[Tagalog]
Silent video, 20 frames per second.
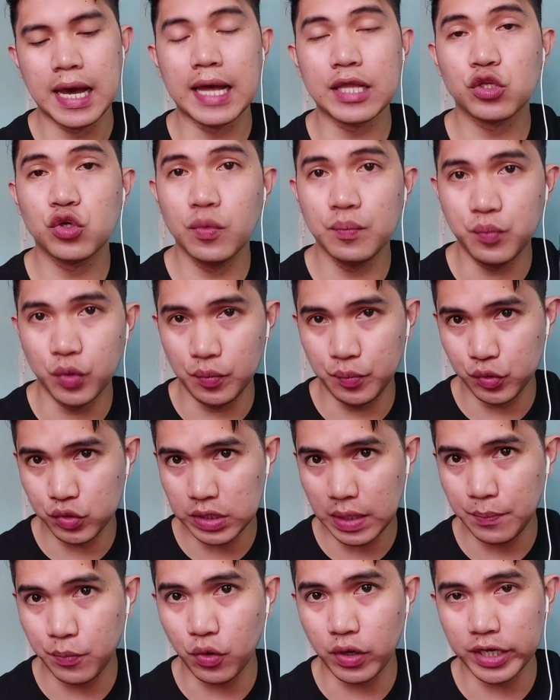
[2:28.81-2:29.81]
At kung
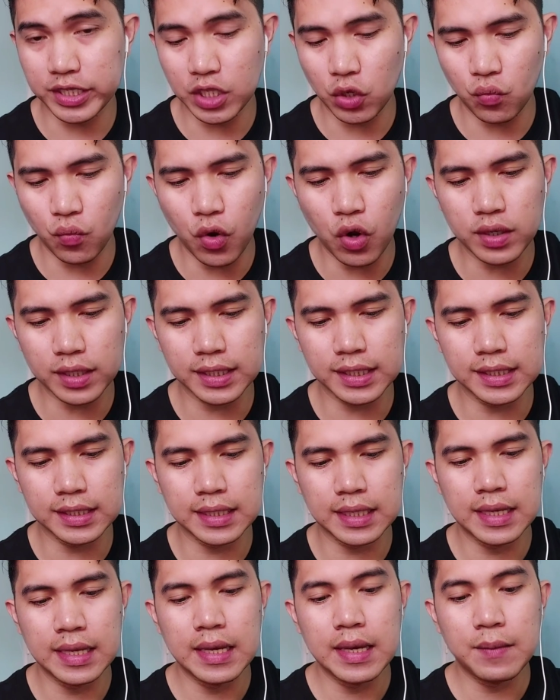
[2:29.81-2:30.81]
pupunta po kayo ng
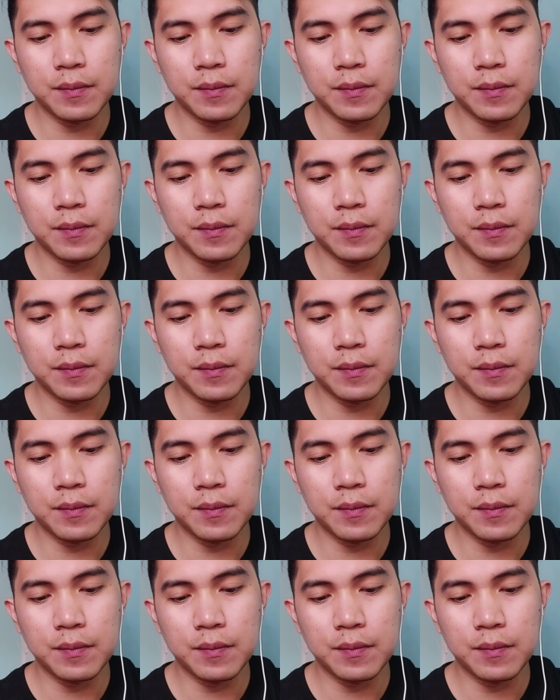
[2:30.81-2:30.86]
walk-in,